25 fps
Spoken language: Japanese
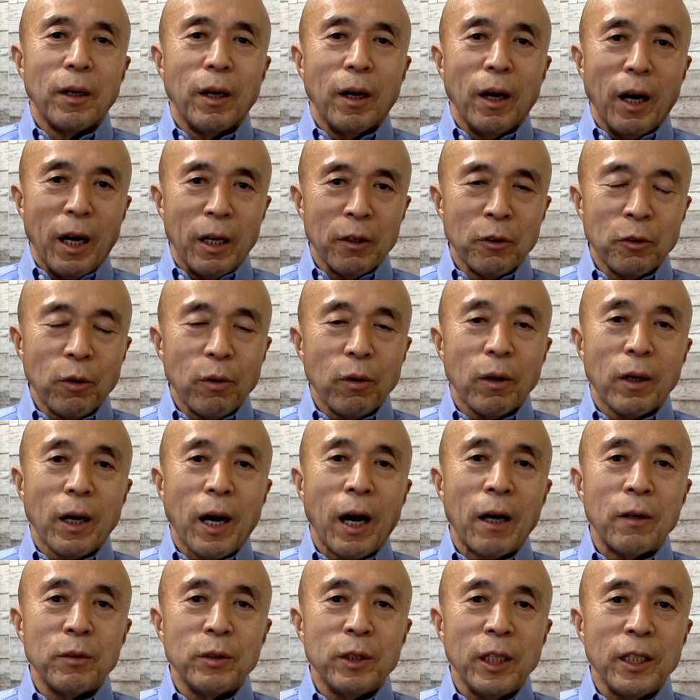あの
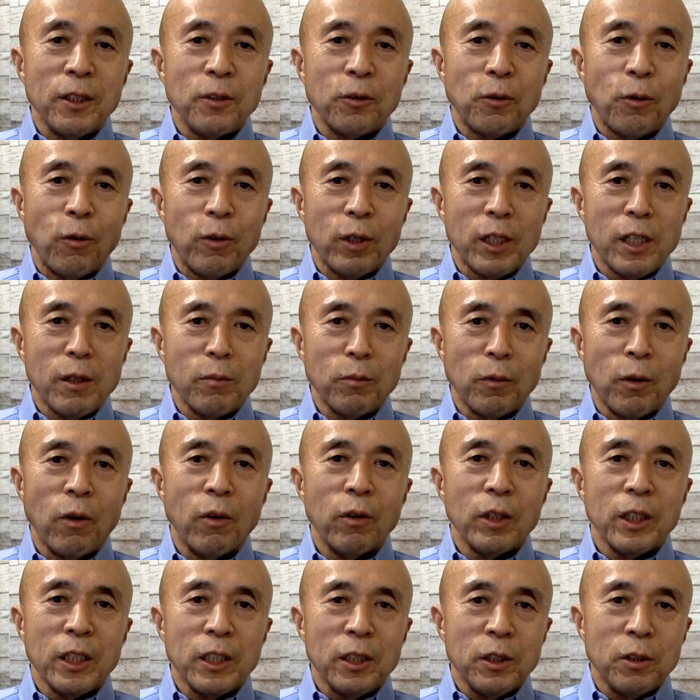カルディコーヒーも
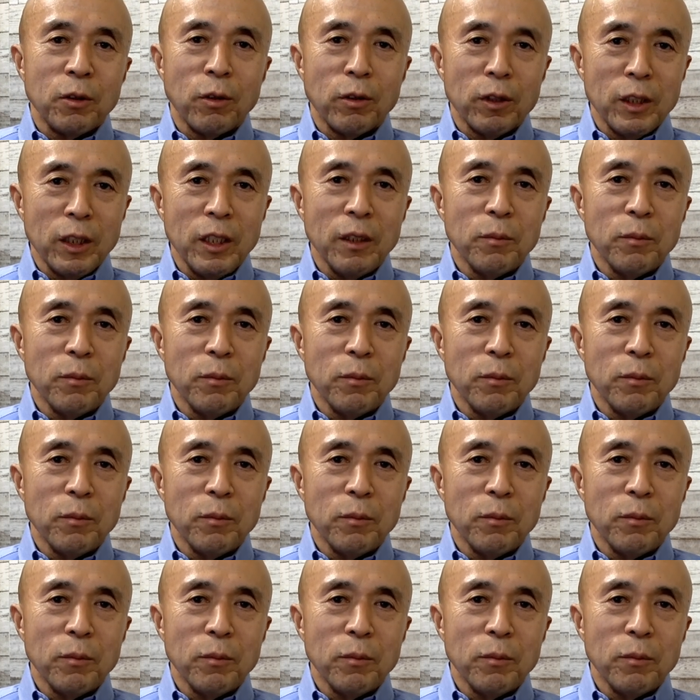非常に